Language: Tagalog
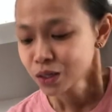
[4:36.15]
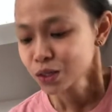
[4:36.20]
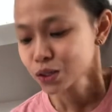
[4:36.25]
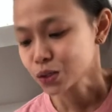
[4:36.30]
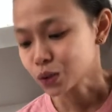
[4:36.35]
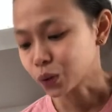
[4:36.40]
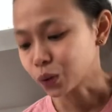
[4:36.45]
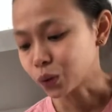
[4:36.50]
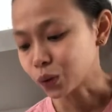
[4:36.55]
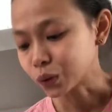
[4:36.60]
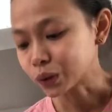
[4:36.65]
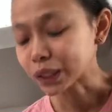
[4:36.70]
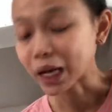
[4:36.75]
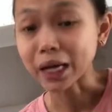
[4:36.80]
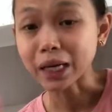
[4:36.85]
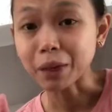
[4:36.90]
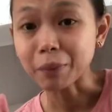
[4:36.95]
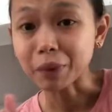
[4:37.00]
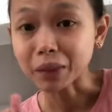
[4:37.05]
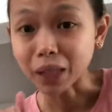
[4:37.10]
So,
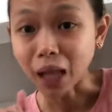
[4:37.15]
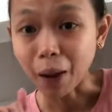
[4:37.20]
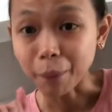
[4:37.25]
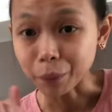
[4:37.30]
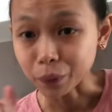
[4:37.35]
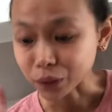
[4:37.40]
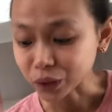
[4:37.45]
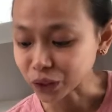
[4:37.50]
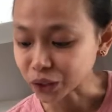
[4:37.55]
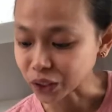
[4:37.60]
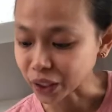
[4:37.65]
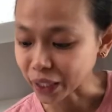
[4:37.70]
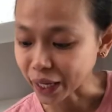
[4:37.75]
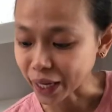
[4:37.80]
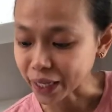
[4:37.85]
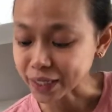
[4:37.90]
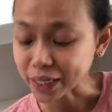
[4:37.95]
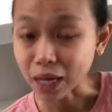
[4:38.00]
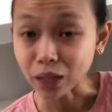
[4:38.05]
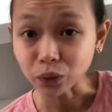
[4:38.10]
sana matapos siya
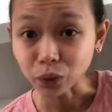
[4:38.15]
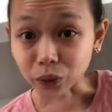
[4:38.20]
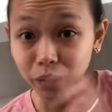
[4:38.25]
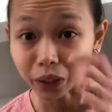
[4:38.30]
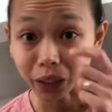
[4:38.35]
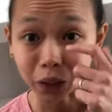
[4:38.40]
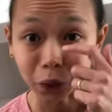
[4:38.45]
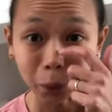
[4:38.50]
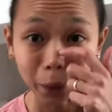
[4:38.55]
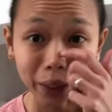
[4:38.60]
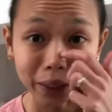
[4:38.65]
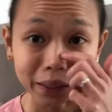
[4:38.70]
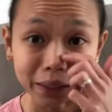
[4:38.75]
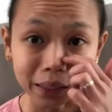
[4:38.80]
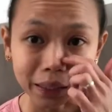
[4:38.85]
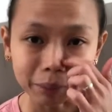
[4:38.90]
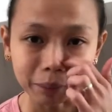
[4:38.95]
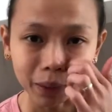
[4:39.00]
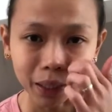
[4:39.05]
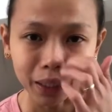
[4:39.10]
na eksakto
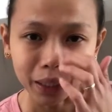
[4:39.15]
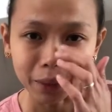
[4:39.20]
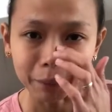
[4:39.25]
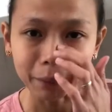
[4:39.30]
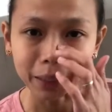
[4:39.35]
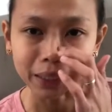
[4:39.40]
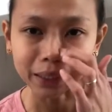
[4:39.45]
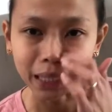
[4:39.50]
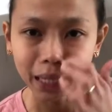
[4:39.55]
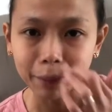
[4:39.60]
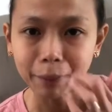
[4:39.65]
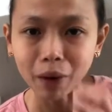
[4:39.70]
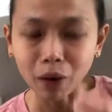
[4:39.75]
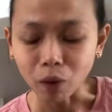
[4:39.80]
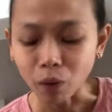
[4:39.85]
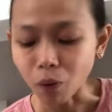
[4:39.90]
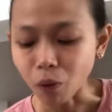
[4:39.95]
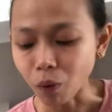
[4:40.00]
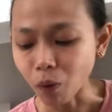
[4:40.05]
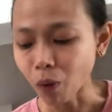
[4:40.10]
3.20 para may time
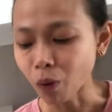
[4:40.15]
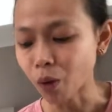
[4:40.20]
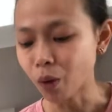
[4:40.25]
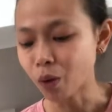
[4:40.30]
ako